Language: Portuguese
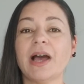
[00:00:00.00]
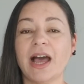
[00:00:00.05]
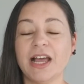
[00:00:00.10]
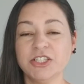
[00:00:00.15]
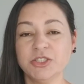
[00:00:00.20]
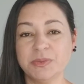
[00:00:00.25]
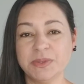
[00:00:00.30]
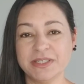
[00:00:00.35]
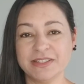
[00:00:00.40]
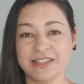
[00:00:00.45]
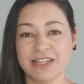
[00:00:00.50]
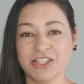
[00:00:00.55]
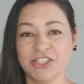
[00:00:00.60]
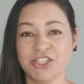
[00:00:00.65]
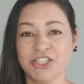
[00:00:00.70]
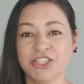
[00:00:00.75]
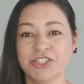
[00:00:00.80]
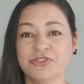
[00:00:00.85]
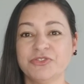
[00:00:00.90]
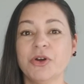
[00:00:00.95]

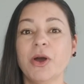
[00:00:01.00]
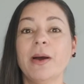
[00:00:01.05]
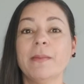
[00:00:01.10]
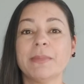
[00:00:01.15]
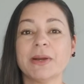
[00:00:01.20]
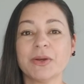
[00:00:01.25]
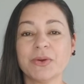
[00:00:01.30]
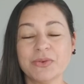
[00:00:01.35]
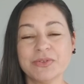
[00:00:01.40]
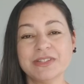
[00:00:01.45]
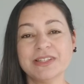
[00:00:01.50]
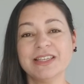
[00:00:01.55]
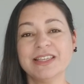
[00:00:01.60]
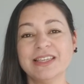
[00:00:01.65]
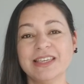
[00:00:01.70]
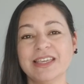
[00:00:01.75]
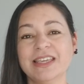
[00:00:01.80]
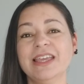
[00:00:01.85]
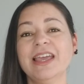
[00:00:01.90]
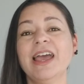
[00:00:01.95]
administrativo para
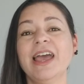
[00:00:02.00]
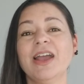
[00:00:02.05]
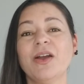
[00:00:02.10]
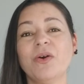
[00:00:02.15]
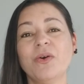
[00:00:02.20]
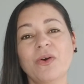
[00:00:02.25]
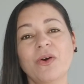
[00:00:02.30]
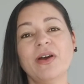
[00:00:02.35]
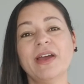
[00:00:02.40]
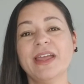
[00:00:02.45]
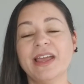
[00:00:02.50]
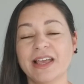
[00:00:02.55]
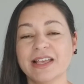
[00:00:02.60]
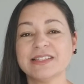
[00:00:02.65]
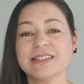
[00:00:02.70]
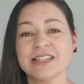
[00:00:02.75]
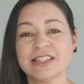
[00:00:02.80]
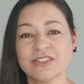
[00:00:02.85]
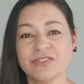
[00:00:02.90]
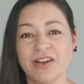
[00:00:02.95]
conseguir concorrer a
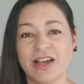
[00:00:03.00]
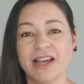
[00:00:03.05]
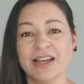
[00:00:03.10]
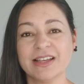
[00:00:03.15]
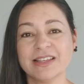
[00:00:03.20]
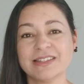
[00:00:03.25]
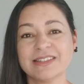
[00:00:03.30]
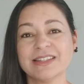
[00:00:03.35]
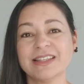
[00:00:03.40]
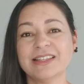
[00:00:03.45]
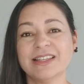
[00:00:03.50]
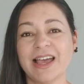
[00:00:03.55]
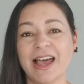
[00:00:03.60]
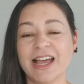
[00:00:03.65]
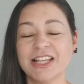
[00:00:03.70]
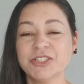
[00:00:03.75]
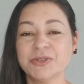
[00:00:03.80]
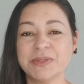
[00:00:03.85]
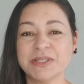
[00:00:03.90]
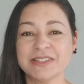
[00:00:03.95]
essas vagas
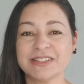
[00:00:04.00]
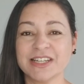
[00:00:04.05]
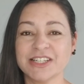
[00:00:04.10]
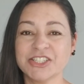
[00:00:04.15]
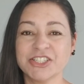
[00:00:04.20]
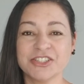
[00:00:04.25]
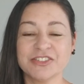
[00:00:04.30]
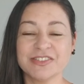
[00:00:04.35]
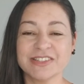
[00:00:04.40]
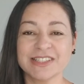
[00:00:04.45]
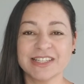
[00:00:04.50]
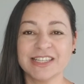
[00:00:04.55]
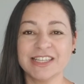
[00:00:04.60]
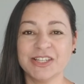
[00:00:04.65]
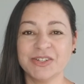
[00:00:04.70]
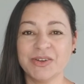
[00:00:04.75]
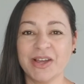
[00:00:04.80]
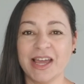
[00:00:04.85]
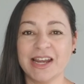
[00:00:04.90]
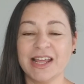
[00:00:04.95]
administrativas
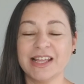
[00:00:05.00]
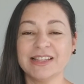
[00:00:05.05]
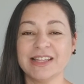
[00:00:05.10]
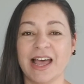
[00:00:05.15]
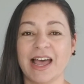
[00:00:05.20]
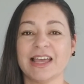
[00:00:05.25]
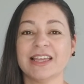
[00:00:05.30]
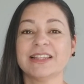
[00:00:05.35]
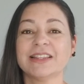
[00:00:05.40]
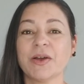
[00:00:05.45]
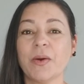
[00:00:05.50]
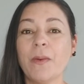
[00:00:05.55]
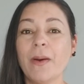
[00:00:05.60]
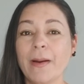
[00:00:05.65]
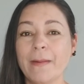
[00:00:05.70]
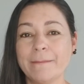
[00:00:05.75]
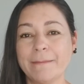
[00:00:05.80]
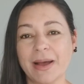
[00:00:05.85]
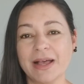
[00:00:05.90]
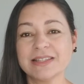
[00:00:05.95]
aqui no Canadá. Então
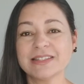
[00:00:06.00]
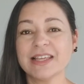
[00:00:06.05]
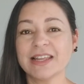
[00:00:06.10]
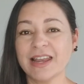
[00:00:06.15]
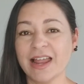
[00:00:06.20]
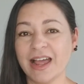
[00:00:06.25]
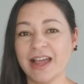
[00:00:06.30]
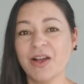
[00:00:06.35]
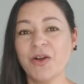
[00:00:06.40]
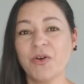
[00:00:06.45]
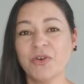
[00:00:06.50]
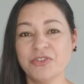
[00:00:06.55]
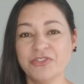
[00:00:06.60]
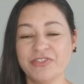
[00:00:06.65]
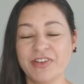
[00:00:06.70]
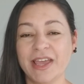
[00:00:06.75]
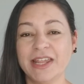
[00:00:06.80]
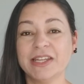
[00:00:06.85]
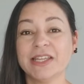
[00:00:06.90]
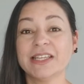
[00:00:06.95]
passa lá,
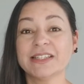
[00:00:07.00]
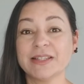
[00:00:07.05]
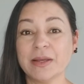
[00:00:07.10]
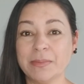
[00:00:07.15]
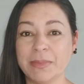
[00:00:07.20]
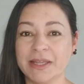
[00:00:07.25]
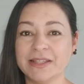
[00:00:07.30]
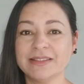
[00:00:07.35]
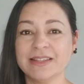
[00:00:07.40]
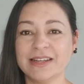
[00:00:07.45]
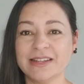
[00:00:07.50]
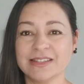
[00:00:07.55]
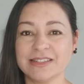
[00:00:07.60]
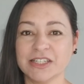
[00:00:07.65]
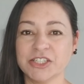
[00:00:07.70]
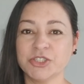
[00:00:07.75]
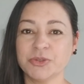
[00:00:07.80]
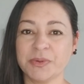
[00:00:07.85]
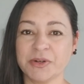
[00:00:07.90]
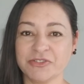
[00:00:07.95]
confere que está bem
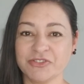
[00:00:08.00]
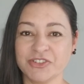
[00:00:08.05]
interessante para